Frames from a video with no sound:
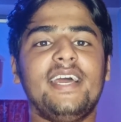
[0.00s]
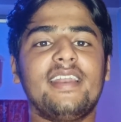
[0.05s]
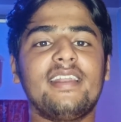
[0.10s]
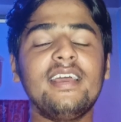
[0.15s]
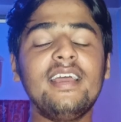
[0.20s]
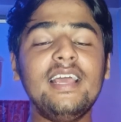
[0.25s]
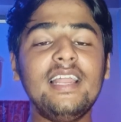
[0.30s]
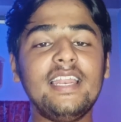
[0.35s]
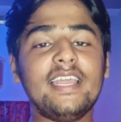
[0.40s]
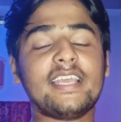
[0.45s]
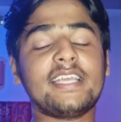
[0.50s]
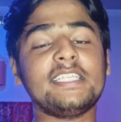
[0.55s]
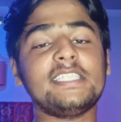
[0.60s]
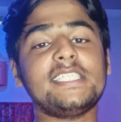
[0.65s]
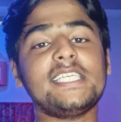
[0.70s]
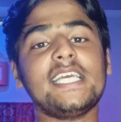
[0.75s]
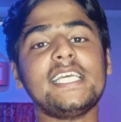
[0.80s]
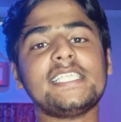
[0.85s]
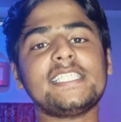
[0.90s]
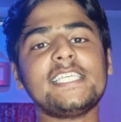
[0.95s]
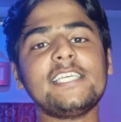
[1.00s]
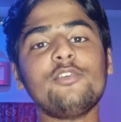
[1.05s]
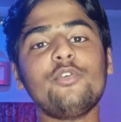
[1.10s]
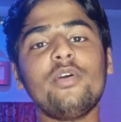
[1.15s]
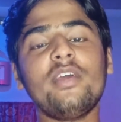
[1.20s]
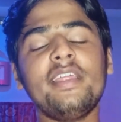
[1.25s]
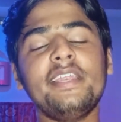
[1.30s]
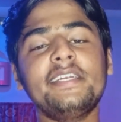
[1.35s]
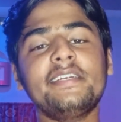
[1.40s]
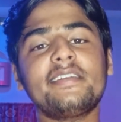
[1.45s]
यार लेकिन जैसे ही
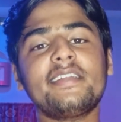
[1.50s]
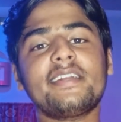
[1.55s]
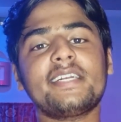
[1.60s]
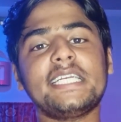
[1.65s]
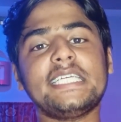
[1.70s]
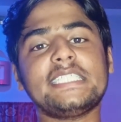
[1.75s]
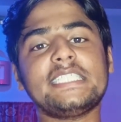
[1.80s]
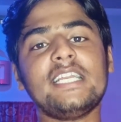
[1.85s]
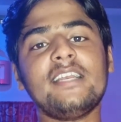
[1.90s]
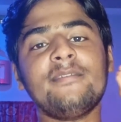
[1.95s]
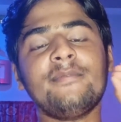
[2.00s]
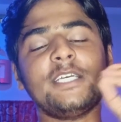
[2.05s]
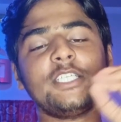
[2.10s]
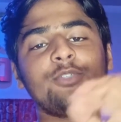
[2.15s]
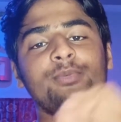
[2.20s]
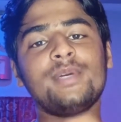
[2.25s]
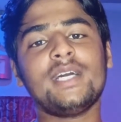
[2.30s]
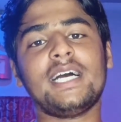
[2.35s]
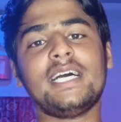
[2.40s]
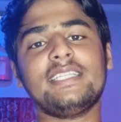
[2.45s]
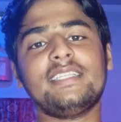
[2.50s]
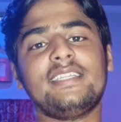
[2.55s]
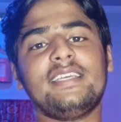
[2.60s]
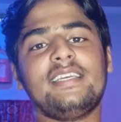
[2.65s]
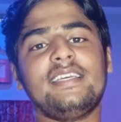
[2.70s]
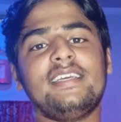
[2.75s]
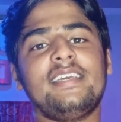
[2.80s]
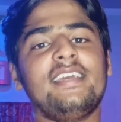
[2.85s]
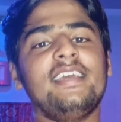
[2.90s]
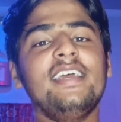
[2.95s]
वो इंटरनेशनल मैच में आते
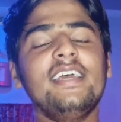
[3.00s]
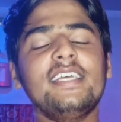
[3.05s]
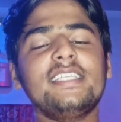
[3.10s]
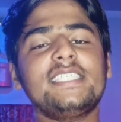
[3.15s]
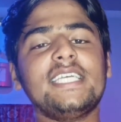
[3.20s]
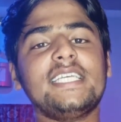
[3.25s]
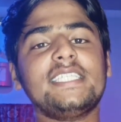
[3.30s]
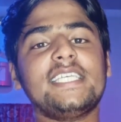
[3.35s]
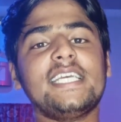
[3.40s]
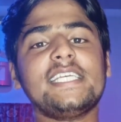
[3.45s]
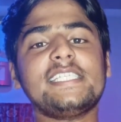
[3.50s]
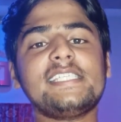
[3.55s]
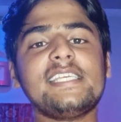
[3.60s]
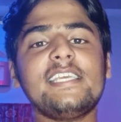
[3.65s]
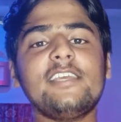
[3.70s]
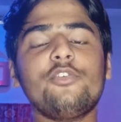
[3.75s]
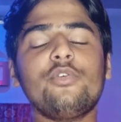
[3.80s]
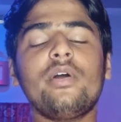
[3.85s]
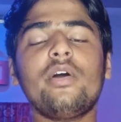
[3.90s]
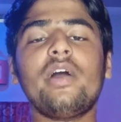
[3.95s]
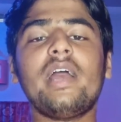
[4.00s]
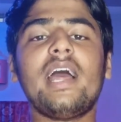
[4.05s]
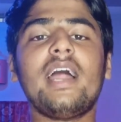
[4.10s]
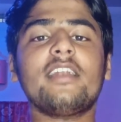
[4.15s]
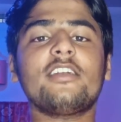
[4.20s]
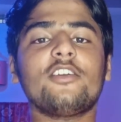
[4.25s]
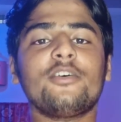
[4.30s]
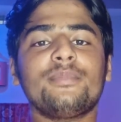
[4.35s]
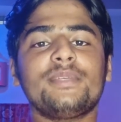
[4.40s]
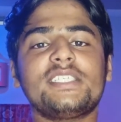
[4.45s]
हैं चाहे जैसे ही वो
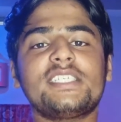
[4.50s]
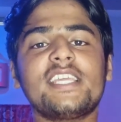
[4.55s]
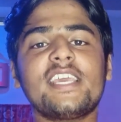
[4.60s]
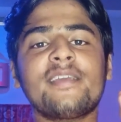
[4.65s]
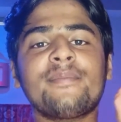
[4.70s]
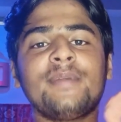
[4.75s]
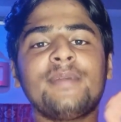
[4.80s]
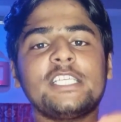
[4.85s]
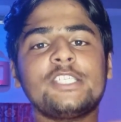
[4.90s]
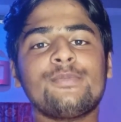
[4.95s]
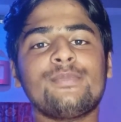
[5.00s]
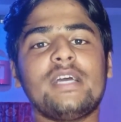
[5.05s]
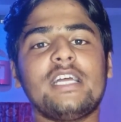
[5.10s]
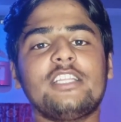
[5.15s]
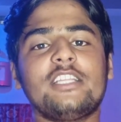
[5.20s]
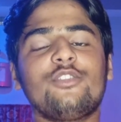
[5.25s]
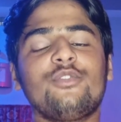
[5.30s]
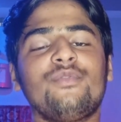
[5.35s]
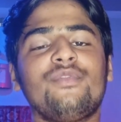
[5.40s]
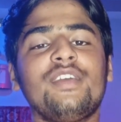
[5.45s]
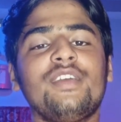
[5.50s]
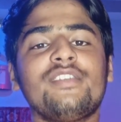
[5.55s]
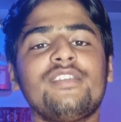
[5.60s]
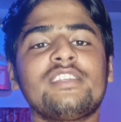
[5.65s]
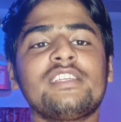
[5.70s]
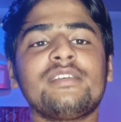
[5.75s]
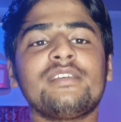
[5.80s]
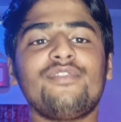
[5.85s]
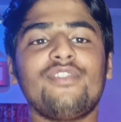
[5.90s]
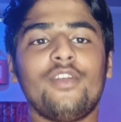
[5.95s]
यार डोमेस्टिक मैच में आते हैं तो फिर
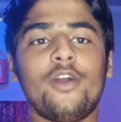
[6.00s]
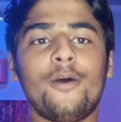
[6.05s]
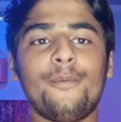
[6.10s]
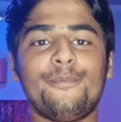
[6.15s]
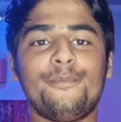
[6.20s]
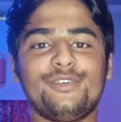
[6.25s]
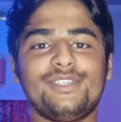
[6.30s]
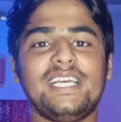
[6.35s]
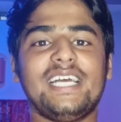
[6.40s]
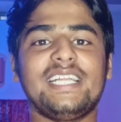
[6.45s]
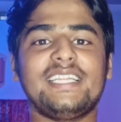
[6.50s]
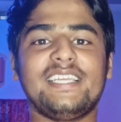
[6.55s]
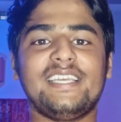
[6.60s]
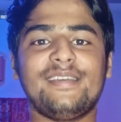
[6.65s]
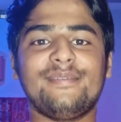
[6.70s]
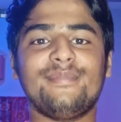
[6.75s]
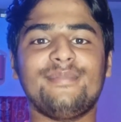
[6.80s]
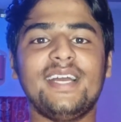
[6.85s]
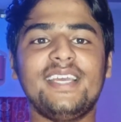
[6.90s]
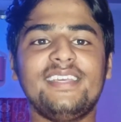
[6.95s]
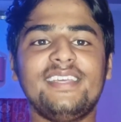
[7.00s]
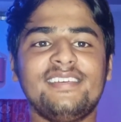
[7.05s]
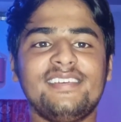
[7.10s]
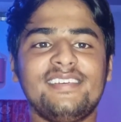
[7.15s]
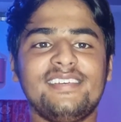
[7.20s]
से फ्लॉप हो जाते हैं भाई